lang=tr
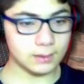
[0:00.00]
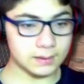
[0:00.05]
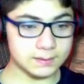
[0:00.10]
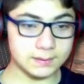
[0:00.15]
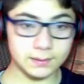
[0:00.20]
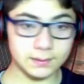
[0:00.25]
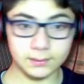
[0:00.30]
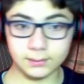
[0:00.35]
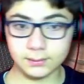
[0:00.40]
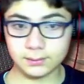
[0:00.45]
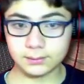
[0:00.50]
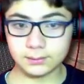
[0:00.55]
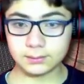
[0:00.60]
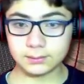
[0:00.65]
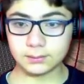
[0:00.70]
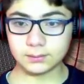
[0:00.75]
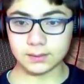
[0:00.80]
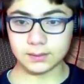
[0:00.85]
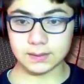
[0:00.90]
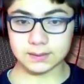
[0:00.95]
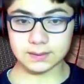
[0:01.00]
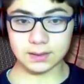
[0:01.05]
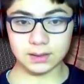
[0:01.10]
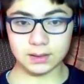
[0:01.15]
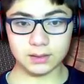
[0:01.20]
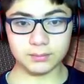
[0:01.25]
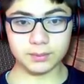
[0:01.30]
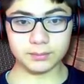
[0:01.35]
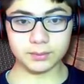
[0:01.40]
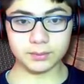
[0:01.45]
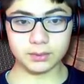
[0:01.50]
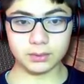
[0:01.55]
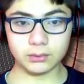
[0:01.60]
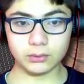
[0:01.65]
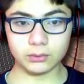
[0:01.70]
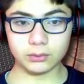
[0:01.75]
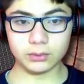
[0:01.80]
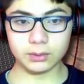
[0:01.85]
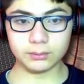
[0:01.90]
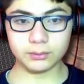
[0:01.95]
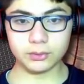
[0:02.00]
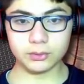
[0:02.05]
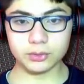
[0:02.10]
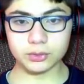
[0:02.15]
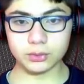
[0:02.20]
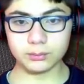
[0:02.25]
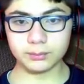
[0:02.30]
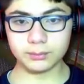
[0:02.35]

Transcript: Neyse. İnsanlar birbirlerini öldürebiliyor.